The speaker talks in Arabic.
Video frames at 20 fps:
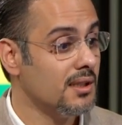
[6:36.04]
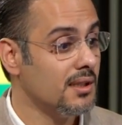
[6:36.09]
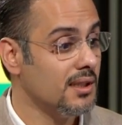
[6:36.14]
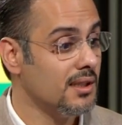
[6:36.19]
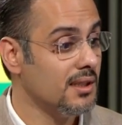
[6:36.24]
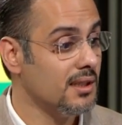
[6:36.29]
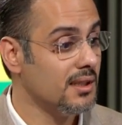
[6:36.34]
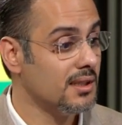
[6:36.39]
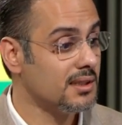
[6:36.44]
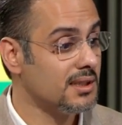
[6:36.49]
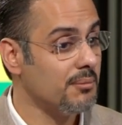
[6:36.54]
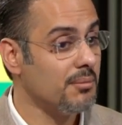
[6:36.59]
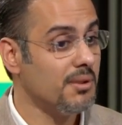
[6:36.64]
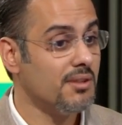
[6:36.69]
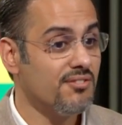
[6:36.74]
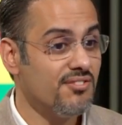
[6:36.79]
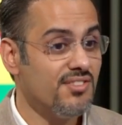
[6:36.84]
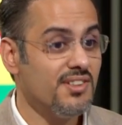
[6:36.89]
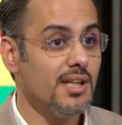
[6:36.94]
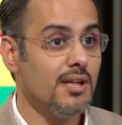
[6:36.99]
آه،
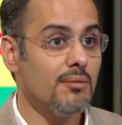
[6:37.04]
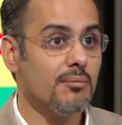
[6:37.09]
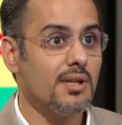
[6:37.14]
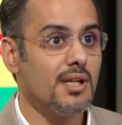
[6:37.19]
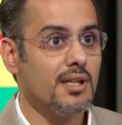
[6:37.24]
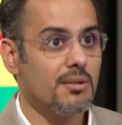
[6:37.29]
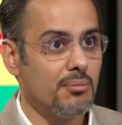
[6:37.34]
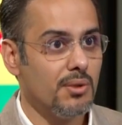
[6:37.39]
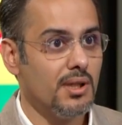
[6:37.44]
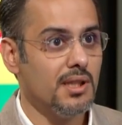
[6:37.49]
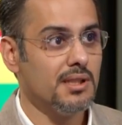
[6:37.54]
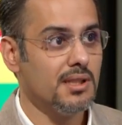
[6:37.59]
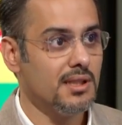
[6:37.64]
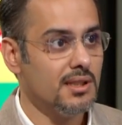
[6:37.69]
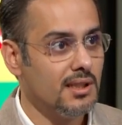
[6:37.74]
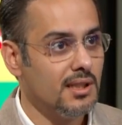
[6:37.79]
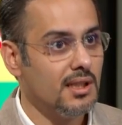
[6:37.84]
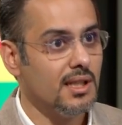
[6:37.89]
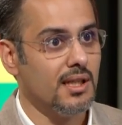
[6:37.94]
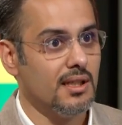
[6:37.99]
طبعا في امراض
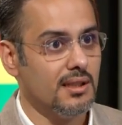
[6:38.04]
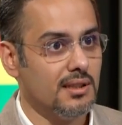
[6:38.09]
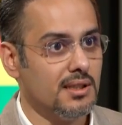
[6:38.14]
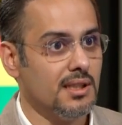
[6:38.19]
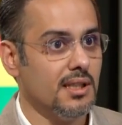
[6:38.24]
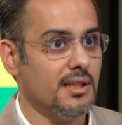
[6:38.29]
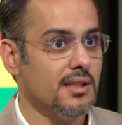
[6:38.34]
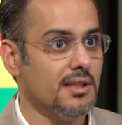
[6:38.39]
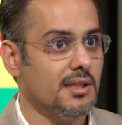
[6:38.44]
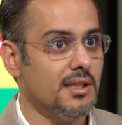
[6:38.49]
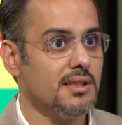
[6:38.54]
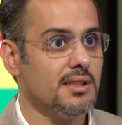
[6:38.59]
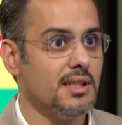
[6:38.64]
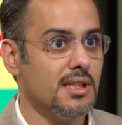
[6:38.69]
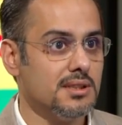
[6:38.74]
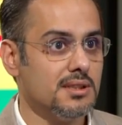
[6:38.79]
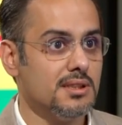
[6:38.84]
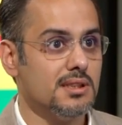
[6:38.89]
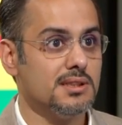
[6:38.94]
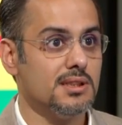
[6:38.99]
معينه لا يعني
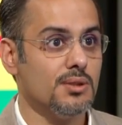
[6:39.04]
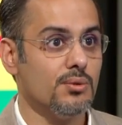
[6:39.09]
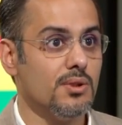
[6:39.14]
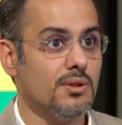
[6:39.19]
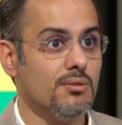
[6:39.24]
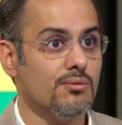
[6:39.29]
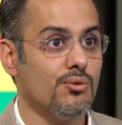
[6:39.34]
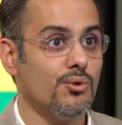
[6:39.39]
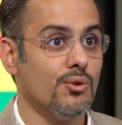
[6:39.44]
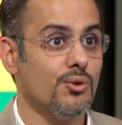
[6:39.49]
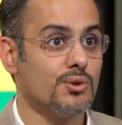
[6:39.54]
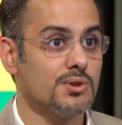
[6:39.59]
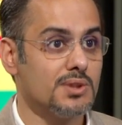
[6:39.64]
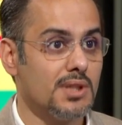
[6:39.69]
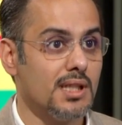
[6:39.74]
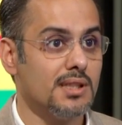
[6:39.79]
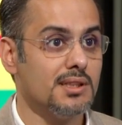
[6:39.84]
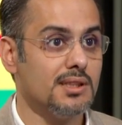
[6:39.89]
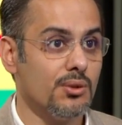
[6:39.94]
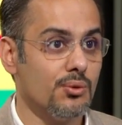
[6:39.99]
نحتاج ان نسوي لهم
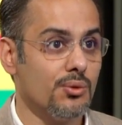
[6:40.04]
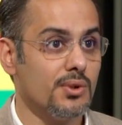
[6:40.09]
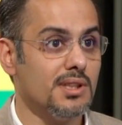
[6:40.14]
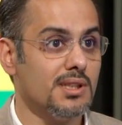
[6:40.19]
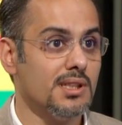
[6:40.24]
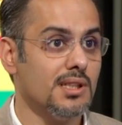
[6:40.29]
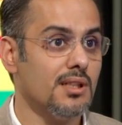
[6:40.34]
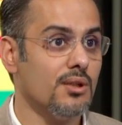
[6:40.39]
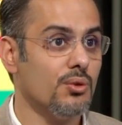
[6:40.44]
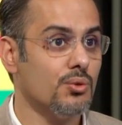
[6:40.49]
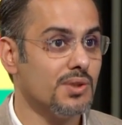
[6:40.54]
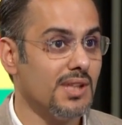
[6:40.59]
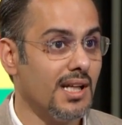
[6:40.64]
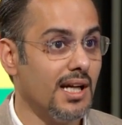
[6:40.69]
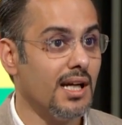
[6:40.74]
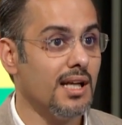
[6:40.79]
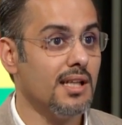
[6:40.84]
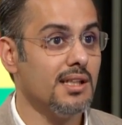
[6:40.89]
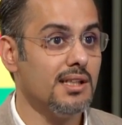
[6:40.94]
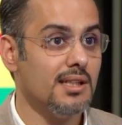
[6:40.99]
فحوصات دوريه
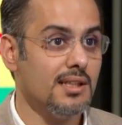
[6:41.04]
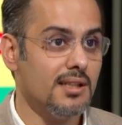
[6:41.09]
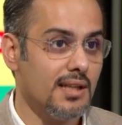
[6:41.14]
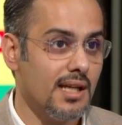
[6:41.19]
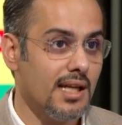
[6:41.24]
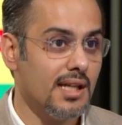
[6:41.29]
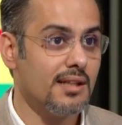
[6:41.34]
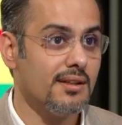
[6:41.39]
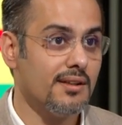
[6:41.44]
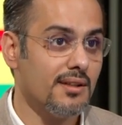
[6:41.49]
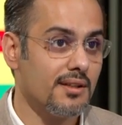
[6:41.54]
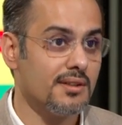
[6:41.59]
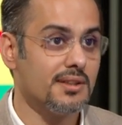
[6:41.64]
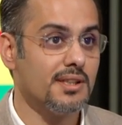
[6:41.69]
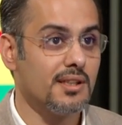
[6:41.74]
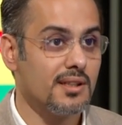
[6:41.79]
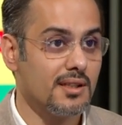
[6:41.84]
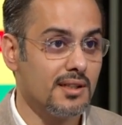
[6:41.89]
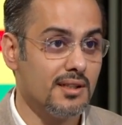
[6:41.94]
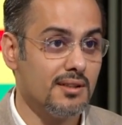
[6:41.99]
وتحاليل اكثر
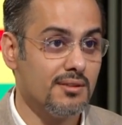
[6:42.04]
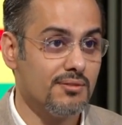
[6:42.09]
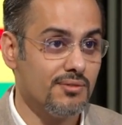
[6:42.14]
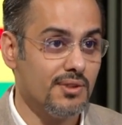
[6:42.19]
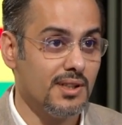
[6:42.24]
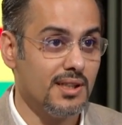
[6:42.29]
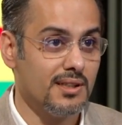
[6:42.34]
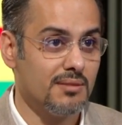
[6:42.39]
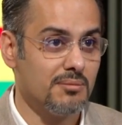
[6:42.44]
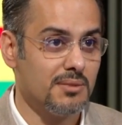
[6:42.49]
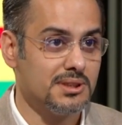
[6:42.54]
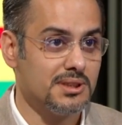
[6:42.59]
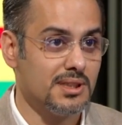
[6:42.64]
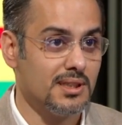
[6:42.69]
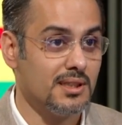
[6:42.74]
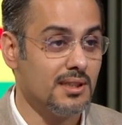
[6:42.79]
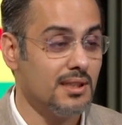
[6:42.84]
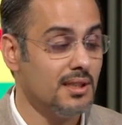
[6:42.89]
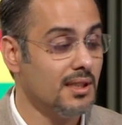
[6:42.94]
دقه في هذا المجال.